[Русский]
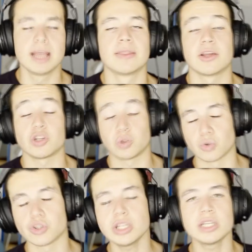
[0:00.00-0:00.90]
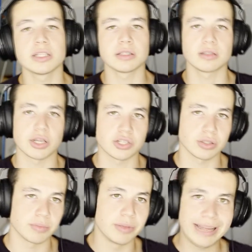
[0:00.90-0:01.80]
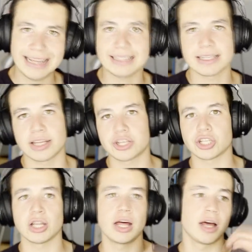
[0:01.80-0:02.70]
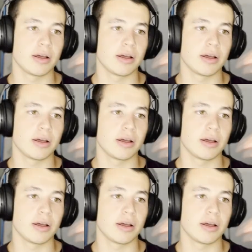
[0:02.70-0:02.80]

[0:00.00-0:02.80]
Начал дружить, начал меняться, начал...